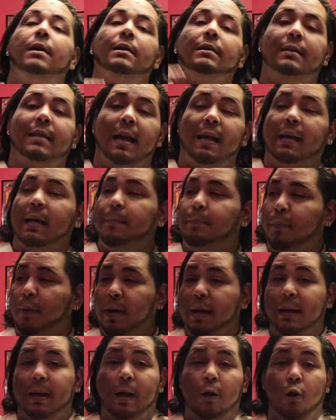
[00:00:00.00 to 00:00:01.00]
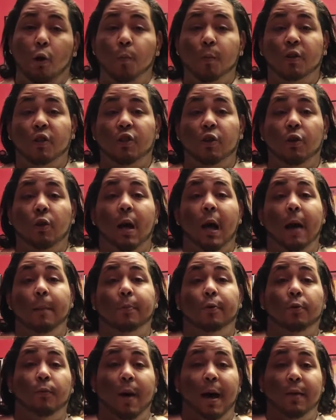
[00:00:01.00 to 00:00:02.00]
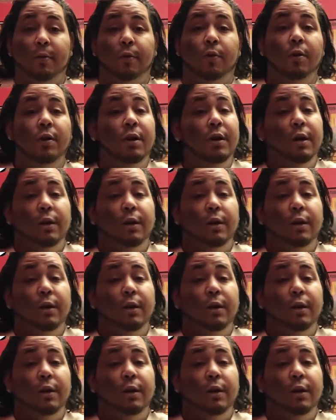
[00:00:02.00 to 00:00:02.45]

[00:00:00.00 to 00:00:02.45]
ya que pues la comisión ha aprobado